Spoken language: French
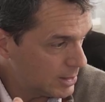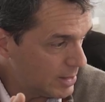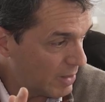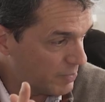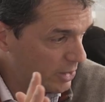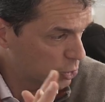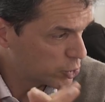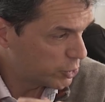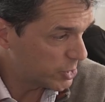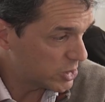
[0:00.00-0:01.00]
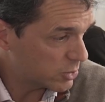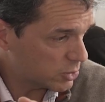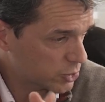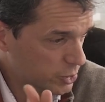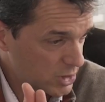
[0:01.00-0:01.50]
Et les papiers que nous
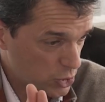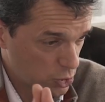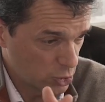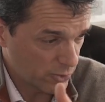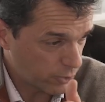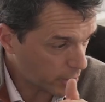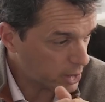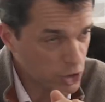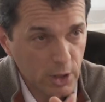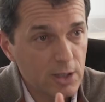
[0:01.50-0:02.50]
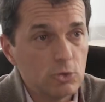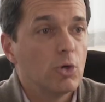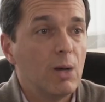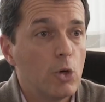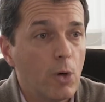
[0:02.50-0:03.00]
utilisons sont issus de forêts gérées
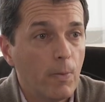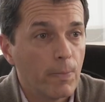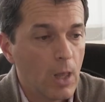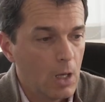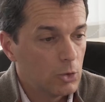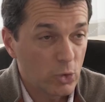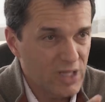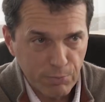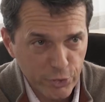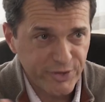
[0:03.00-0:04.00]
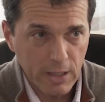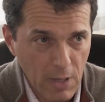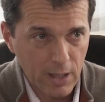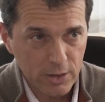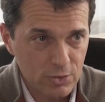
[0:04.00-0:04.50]
durablement. Donc il n'y a plus de
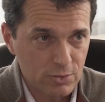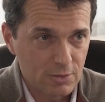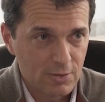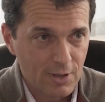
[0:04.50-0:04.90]
débat là-dessus.